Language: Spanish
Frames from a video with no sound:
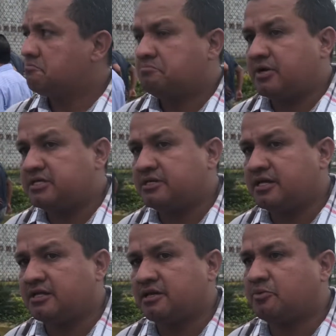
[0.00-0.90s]
El
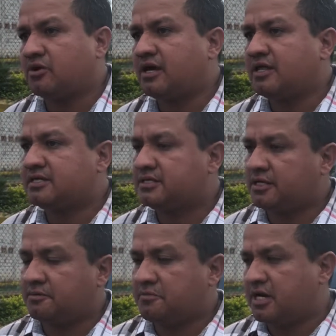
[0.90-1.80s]
presidente podrá
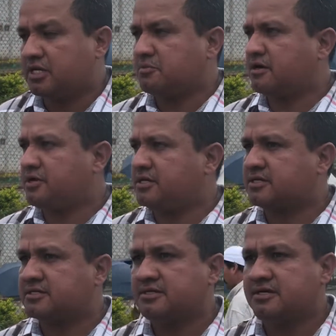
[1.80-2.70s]
decir miles
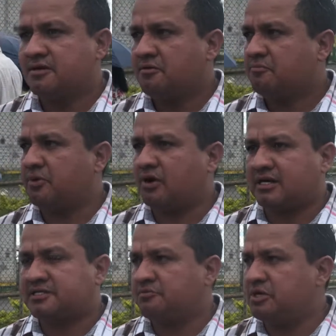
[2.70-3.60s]
maravillas, pero
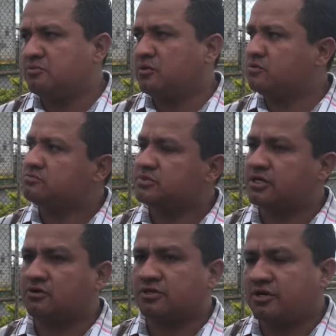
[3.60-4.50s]
así mismo
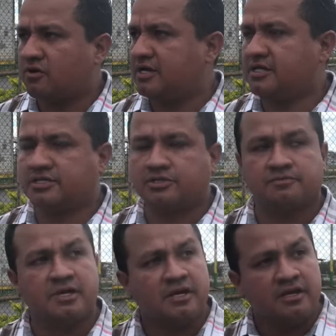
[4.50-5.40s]
se lo dijo al inicio.
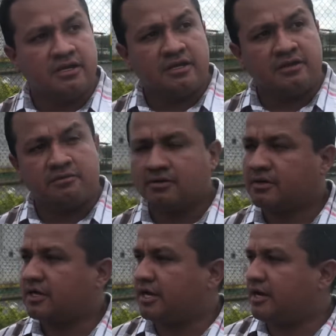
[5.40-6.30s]

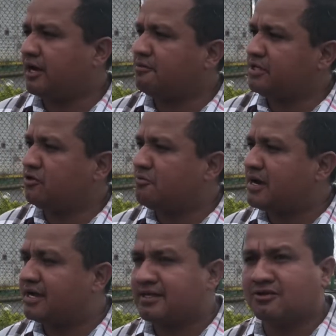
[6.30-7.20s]
Quien ha venido
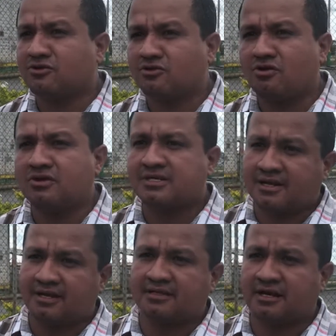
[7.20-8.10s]
maquinando todo es el
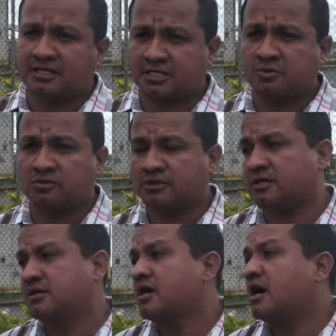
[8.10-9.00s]
gerente de la Transmacuna.
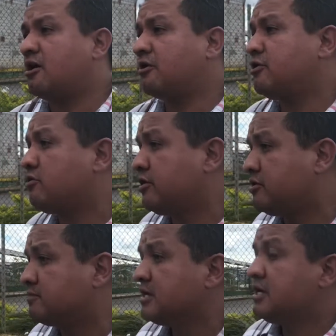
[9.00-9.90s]
Ahora yo
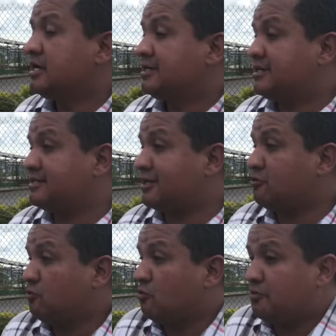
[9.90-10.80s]
digo, si es que
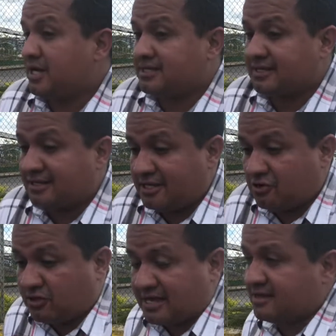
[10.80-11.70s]
no hubiese
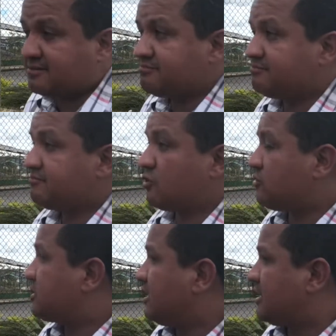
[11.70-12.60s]
tenido nada
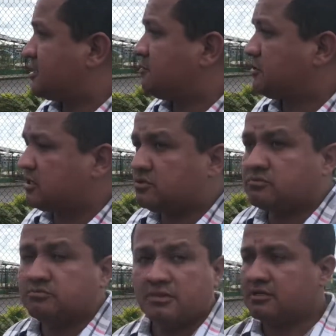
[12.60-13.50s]
contra la
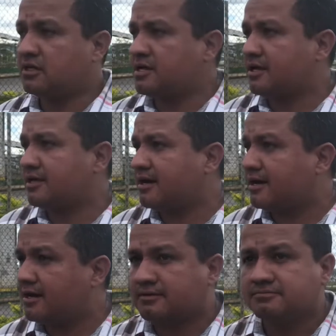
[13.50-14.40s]
transportación, tenía que dar la
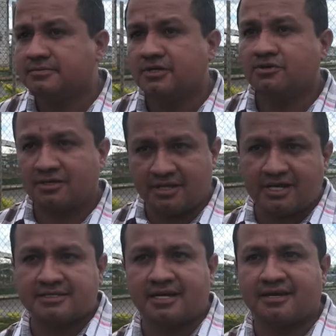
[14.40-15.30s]
cara tenía
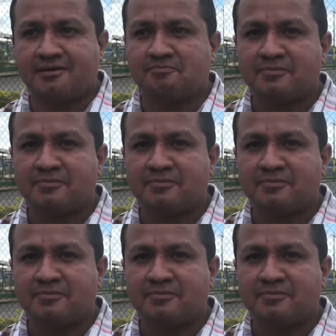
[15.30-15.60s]
que estar aquí,